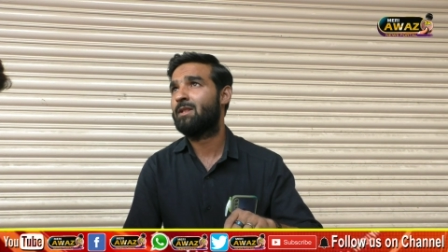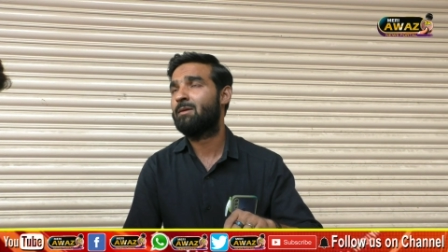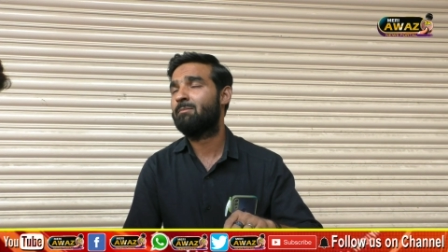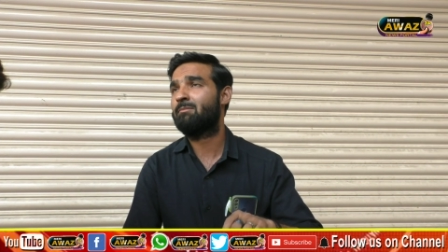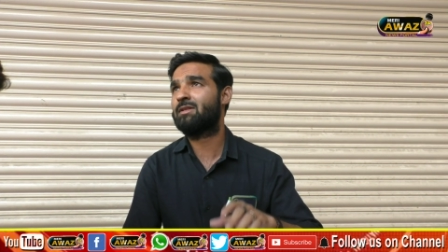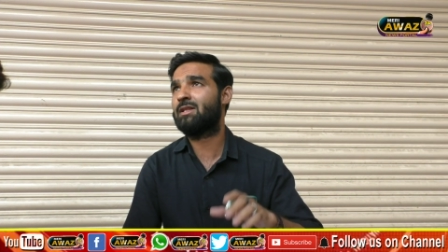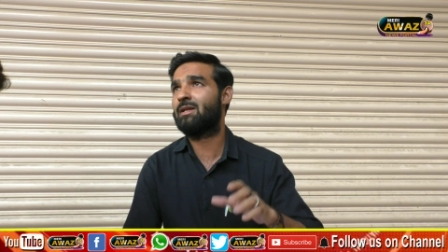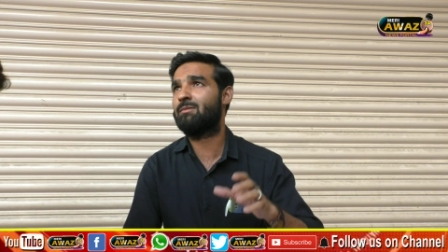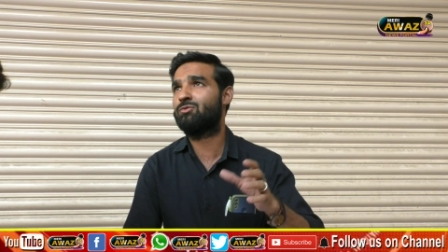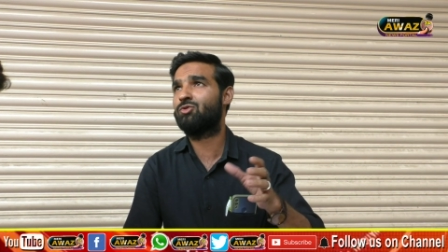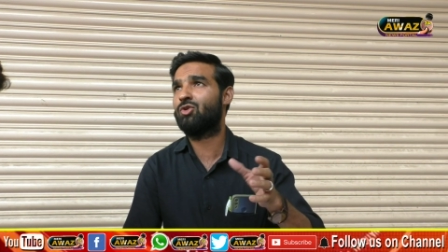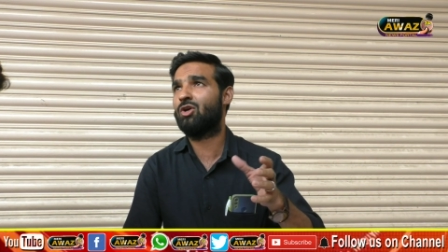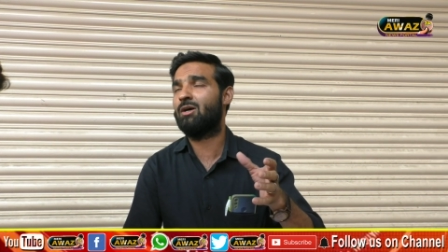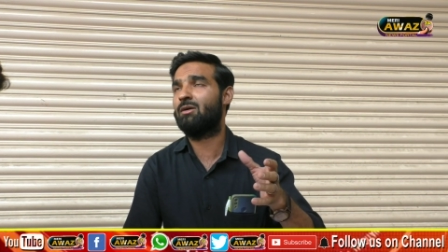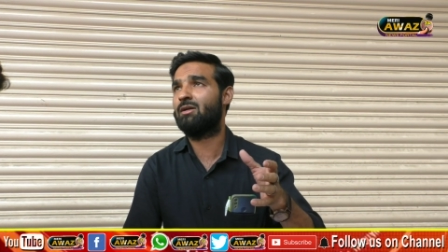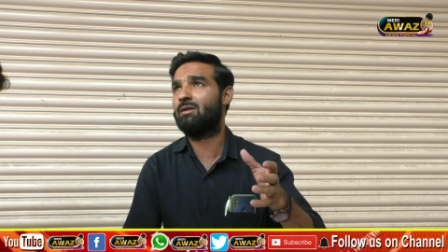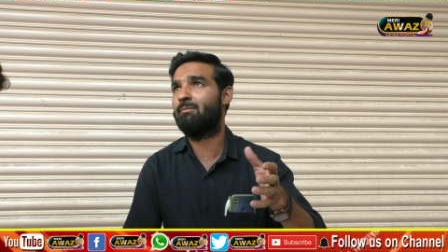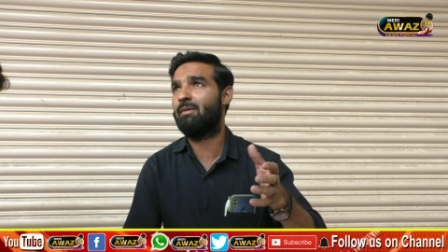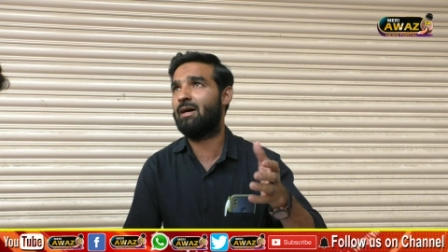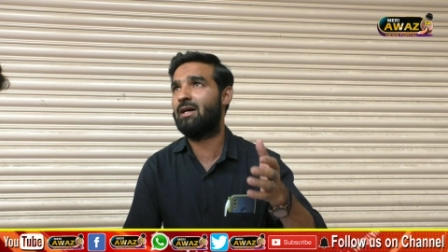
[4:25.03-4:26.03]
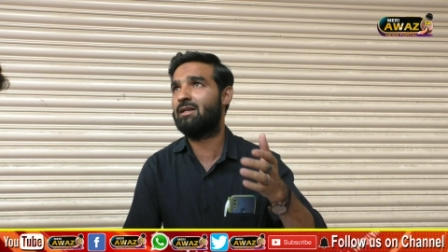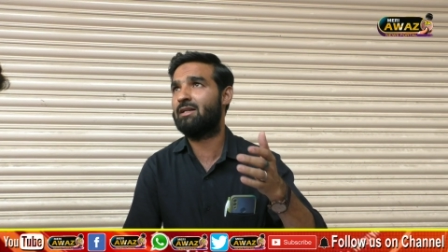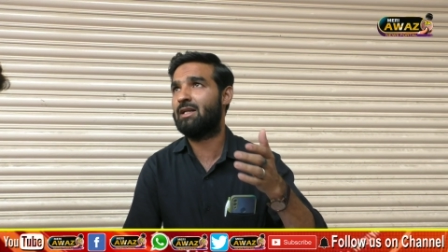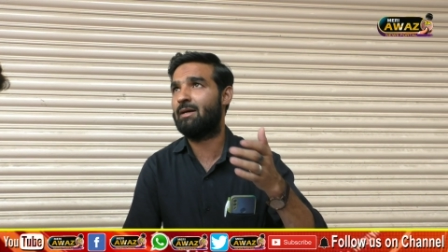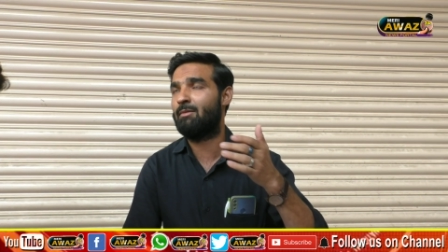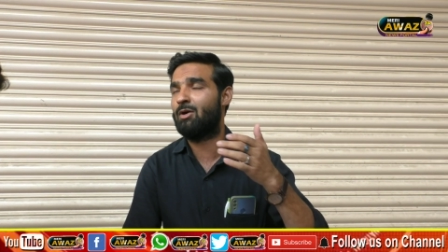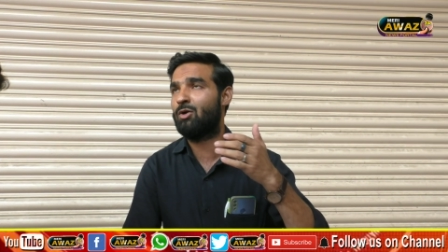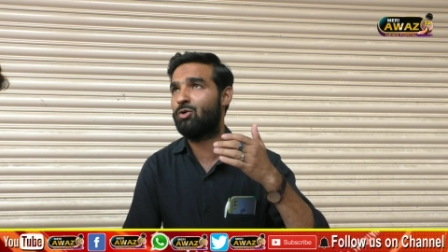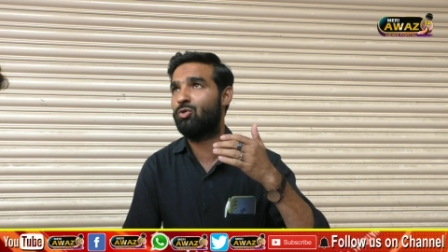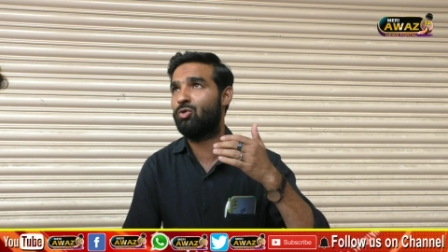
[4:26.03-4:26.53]
मतलब जो माल
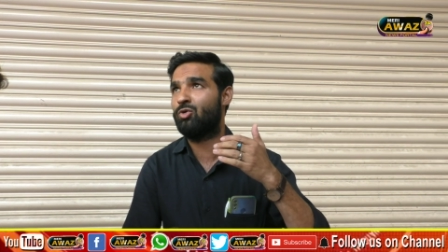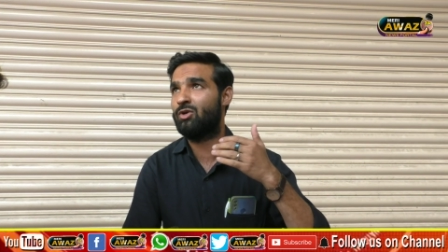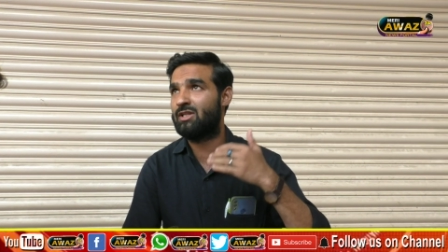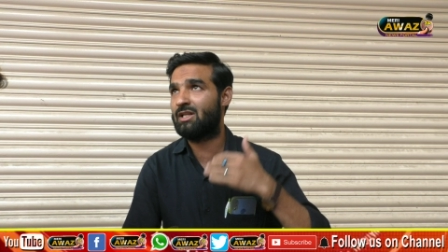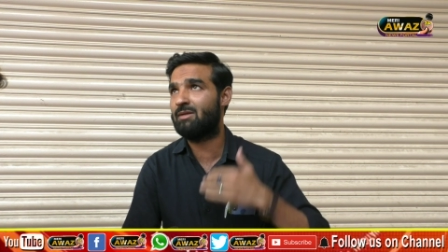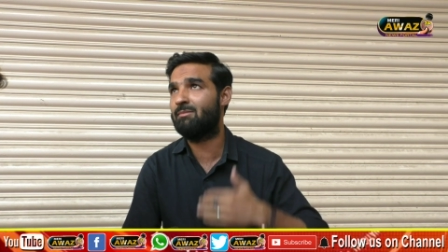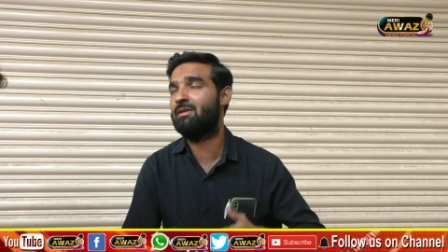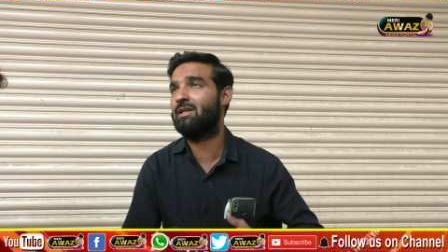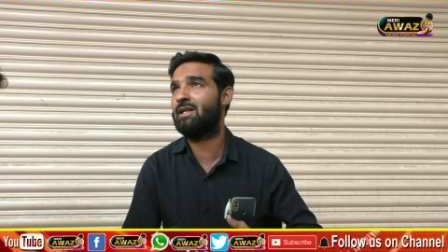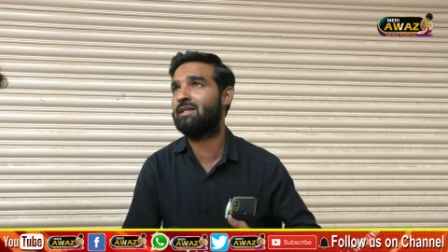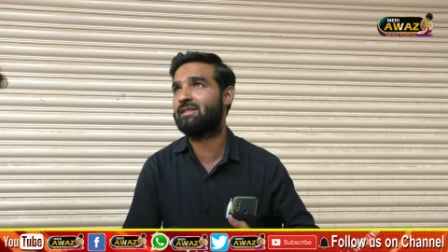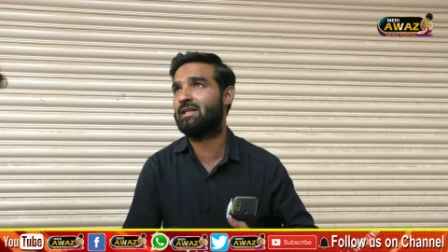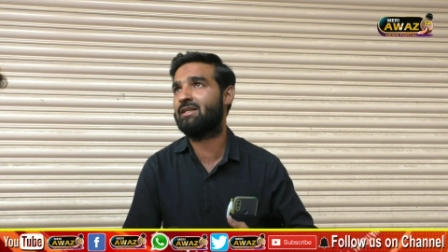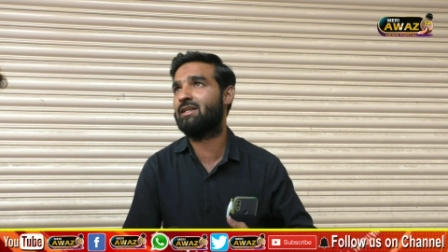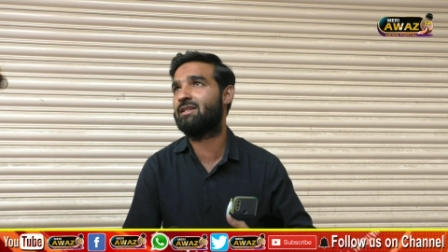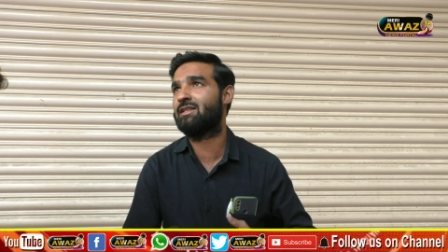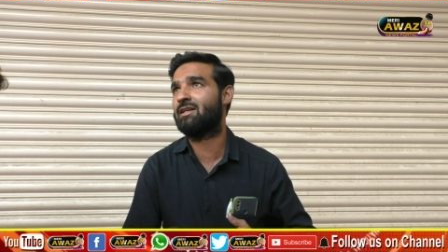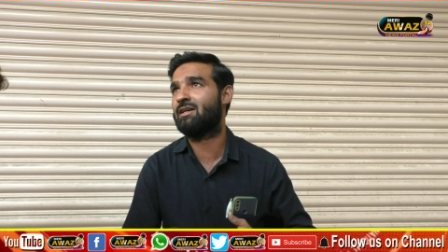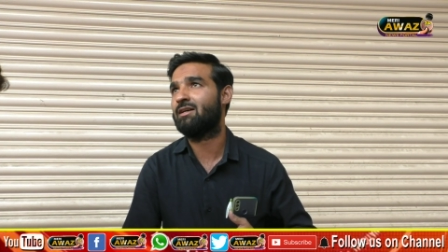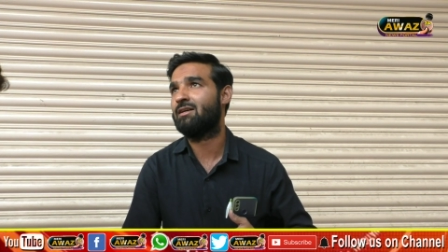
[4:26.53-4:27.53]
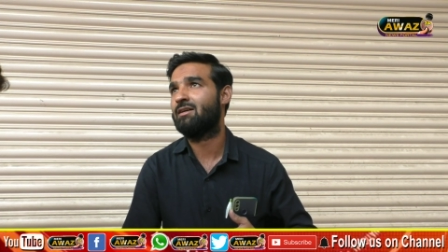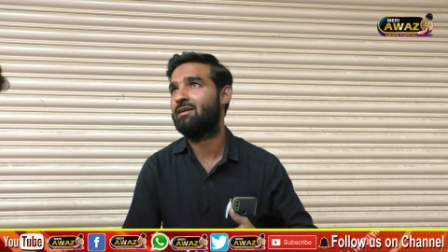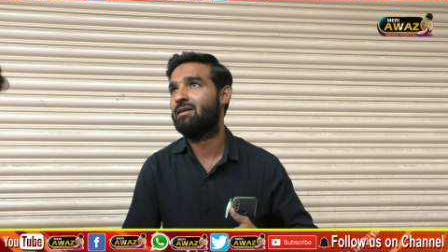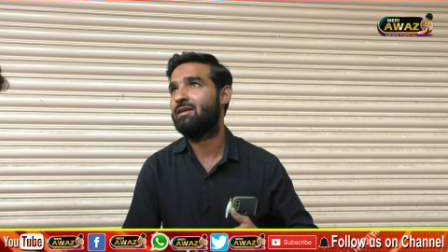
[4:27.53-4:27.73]
हमको ओरिजिनल मिलना चाहिए था